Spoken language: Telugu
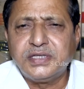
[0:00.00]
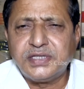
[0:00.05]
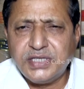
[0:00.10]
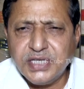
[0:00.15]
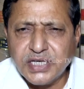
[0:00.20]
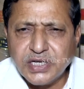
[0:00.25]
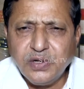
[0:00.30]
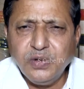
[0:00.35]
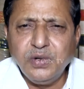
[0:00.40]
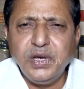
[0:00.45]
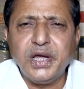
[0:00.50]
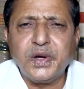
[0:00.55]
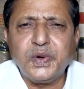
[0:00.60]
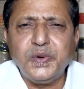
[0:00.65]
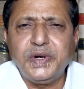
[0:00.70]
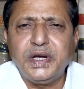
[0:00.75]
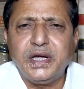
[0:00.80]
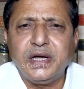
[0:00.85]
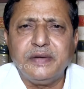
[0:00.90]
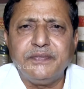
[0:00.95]
సిగ్గు
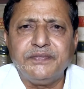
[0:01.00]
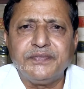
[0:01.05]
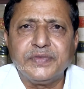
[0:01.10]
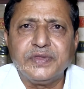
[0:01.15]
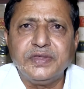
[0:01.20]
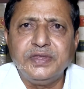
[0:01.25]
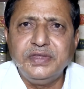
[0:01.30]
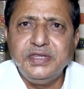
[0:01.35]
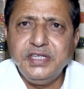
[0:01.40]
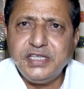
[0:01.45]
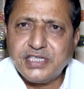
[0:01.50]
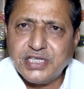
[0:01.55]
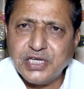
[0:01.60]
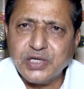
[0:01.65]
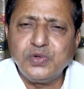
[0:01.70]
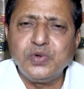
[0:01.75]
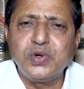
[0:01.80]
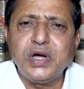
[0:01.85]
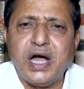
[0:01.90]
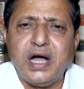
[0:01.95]
లేకుండా
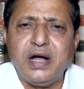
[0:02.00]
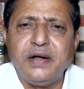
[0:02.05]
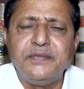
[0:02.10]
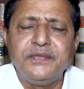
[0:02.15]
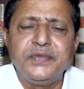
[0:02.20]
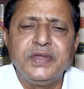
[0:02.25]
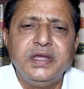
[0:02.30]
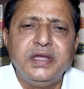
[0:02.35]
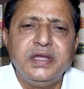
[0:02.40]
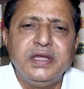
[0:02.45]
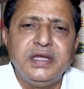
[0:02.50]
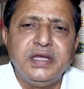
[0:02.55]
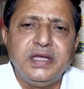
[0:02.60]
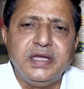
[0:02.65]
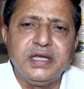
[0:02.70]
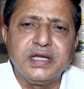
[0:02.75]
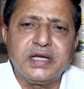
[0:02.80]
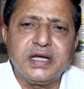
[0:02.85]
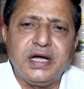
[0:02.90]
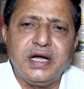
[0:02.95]
నిస్సిగ్గుగా
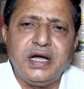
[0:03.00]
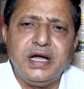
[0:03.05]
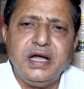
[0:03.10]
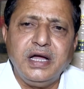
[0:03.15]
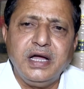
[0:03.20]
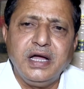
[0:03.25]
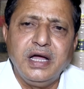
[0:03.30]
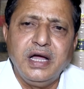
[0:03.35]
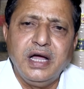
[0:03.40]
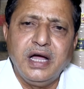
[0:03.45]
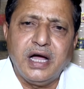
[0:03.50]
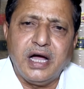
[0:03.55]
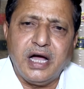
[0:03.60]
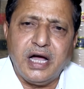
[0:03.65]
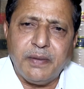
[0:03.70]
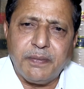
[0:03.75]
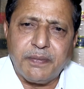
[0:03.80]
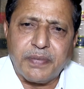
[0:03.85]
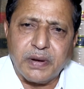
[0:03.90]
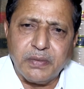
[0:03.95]
ఇంకా
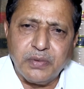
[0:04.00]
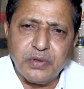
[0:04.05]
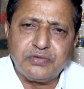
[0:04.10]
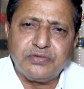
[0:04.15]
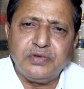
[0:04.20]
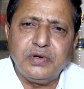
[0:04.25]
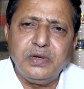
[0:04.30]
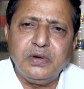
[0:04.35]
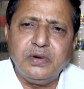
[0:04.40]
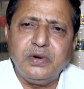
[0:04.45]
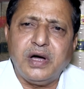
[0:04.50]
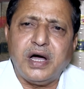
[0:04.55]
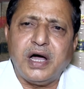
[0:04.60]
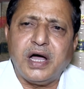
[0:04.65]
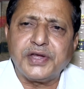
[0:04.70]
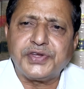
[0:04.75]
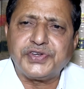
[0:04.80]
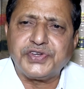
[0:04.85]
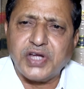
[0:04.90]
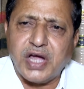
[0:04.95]
ఆ ప్రభుత్వంలో
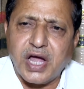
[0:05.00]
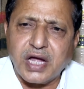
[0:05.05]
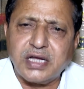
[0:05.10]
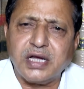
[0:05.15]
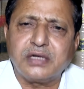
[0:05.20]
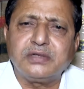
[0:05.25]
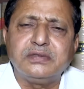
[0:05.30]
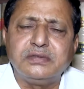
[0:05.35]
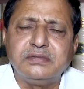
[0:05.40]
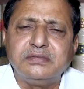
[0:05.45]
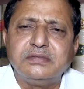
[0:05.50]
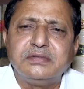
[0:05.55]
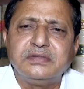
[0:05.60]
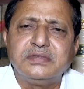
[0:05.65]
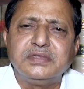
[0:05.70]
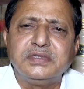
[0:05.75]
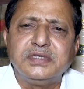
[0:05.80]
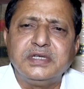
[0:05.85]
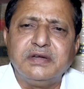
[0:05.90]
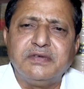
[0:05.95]
ఆ శాఖకు
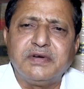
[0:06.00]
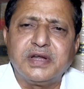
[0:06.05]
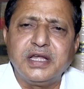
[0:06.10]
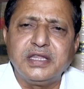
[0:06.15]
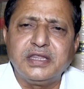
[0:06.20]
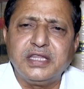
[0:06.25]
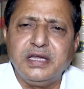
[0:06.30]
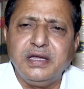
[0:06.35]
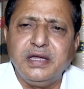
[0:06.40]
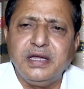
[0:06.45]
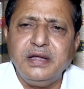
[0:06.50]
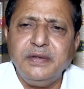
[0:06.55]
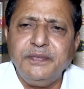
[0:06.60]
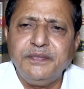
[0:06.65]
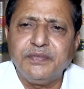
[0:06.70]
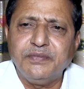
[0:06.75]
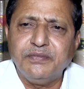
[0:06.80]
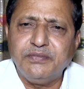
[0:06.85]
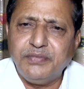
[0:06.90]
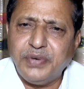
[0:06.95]
ఎవరైతే
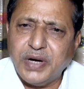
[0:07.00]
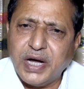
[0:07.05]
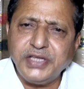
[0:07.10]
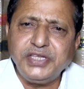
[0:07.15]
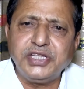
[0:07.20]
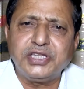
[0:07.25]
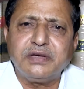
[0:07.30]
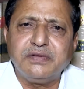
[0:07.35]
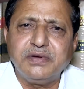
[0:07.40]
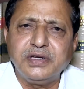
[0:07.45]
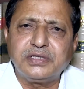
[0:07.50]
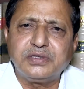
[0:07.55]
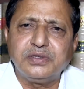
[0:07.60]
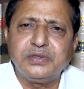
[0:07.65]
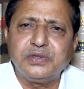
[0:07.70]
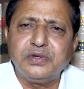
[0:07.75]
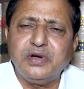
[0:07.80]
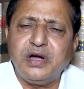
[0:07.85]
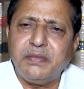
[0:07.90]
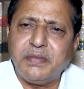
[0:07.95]
బాధ్యత
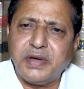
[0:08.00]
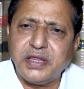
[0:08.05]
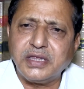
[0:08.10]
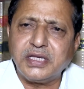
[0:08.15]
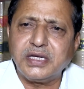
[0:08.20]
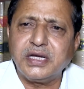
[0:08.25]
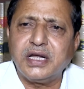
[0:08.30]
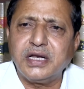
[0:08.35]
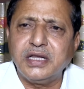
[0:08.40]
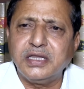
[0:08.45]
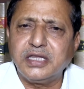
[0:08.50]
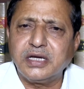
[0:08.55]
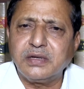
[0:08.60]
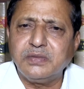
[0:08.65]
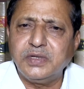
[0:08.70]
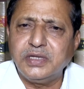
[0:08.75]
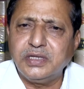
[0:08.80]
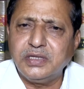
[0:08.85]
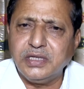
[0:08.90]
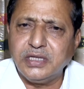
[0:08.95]
వహిస్తున్నారో ఆ మంత్రి గారు
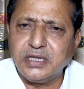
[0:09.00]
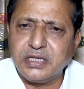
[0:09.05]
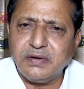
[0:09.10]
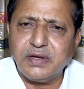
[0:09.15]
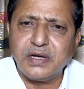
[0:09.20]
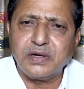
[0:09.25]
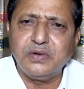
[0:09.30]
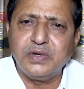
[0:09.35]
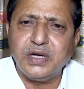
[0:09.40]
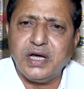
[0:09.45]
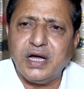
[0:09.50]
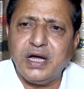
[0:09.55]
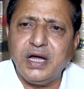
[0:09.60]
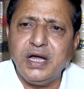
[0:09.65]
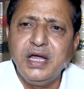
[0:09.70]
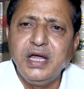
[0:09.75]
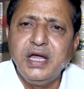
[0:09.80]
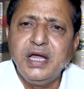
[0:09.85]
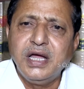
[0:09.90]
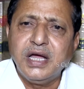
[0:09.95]
ఇంతకుమంది ఇంతవరకు కూడా
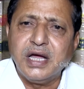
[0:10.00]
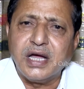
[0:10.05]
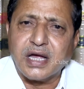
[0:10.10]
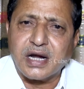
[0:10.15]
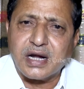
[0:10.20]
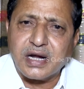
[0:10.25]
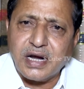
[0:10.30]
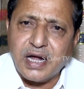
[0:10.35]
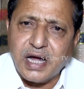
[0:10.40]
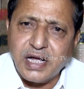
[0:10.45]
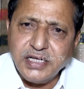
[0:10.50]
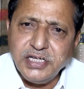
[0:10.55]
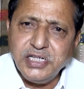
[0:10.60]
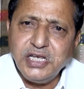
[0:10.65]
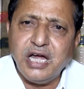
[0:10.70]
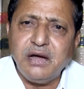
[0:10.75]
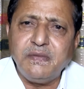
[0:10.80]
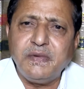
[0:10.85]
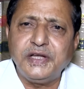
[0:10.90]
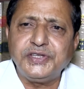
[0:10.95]

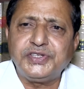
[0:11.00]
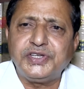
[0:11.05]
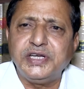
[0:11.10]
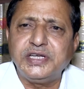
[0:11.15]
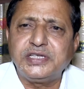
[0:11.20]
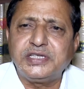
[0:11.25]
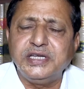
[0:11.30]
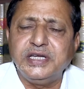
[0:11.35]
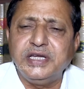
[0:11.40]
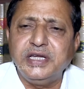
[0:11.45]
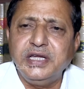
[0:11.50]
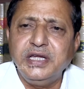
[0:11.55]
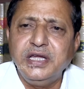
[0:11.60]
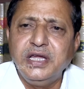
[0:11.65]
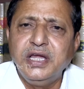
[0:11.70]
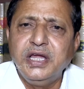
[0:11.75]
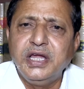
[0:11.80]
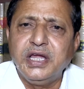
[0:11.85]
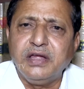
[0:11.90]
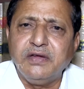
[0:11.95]
రాజీనామా చేసి
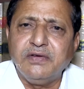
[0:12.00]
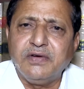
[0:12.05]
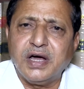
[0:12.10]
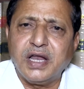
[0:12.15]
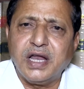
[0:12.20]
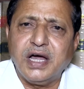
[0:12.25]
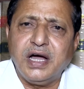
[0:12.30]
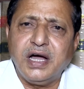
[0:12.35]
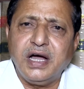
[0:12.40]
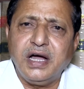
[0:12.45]
ఇవాళ